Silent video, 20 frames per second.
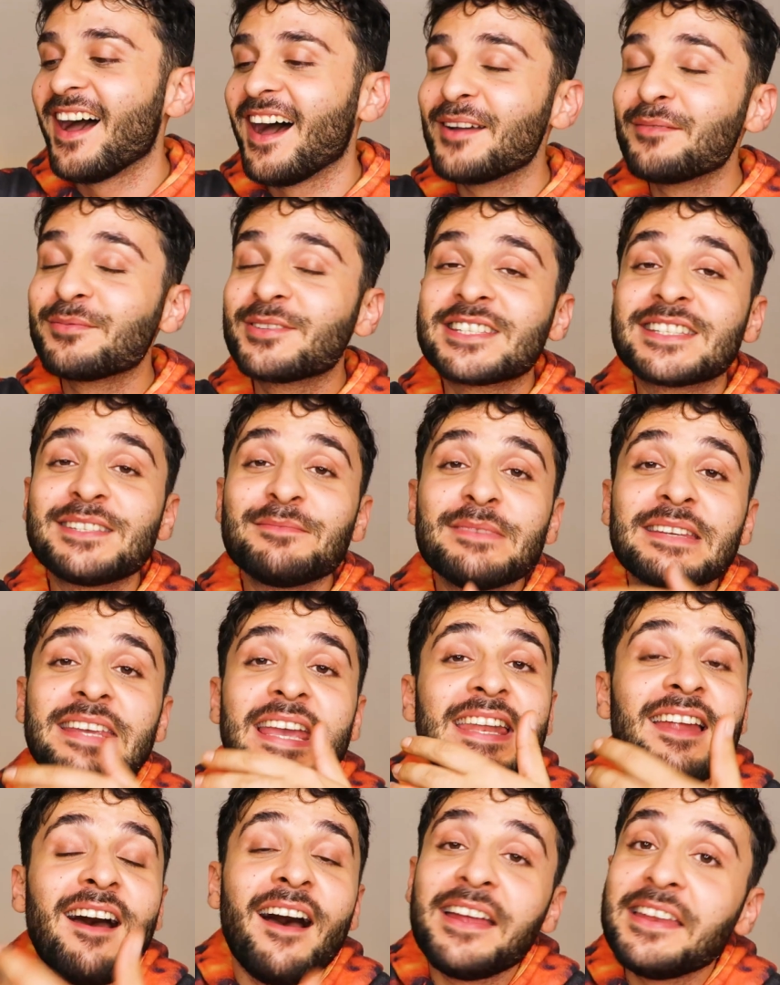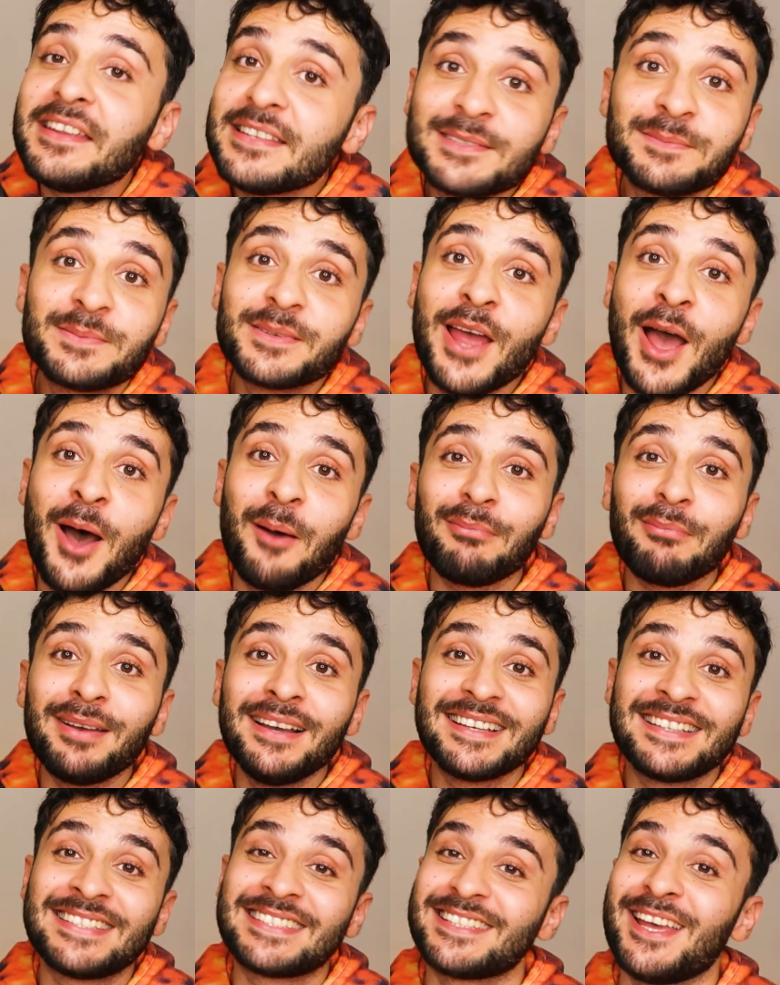Abi şimdi gene aynı espri
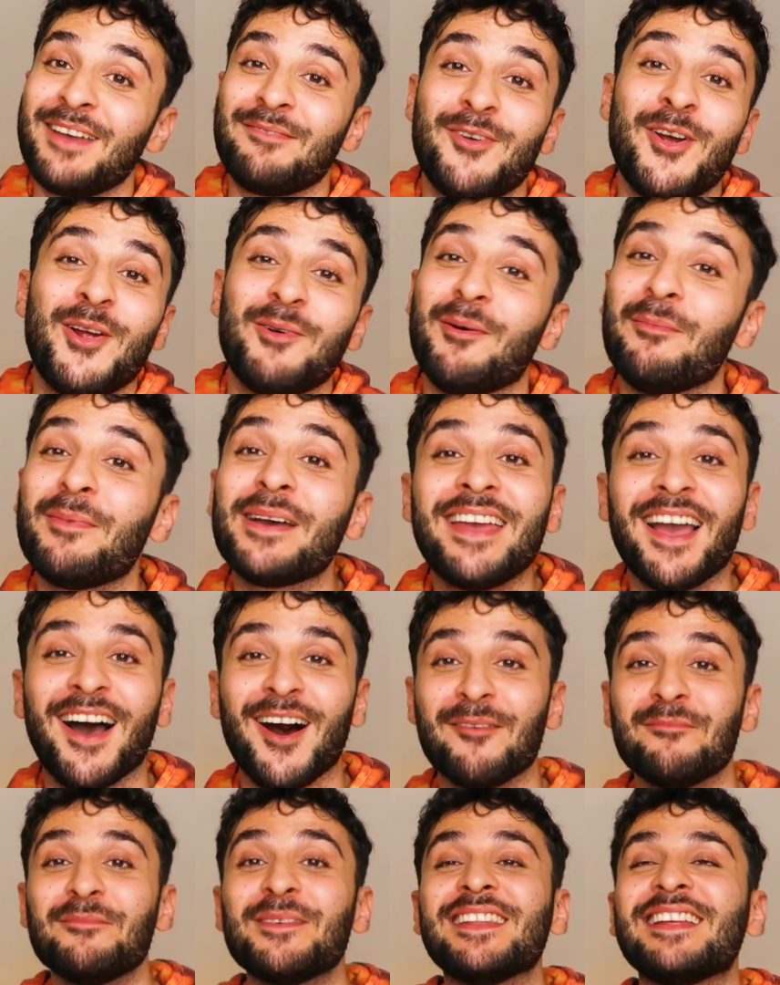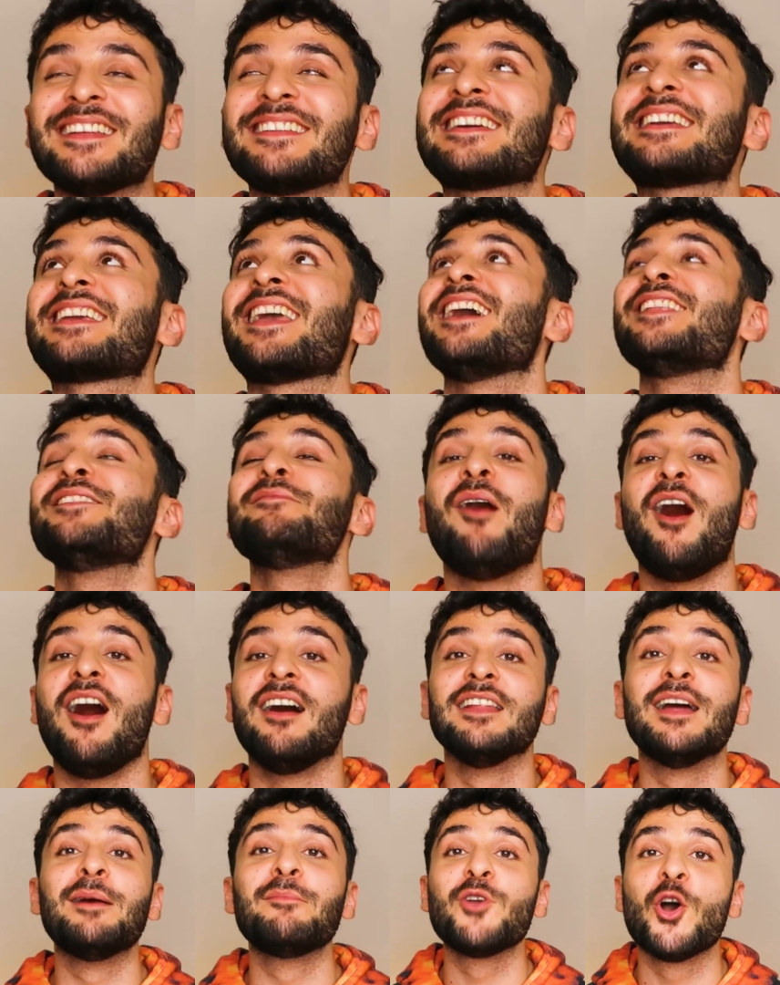yapmak istemiyorum ama yapmadan da kendimi
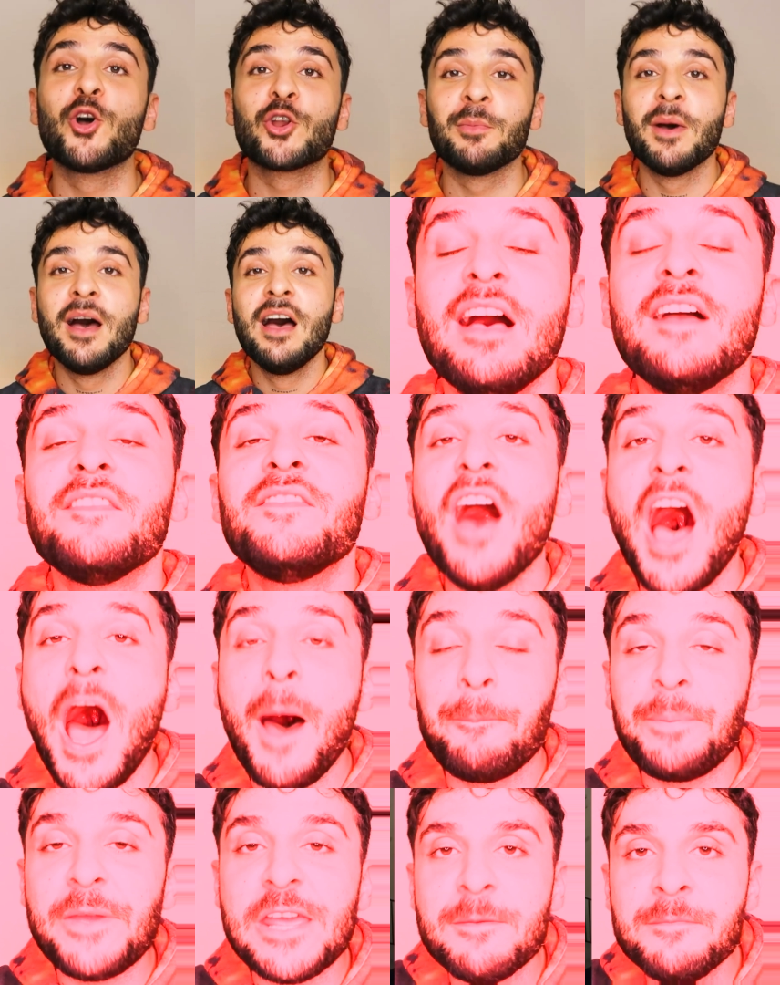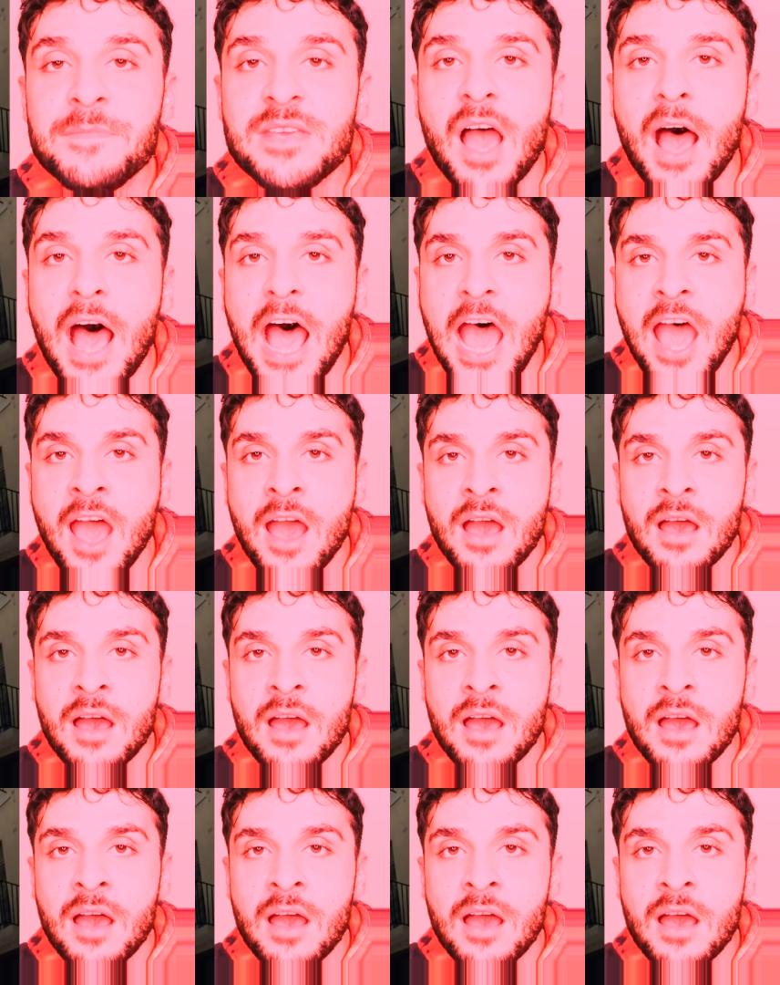alamıyorum. Ne yapayım ya?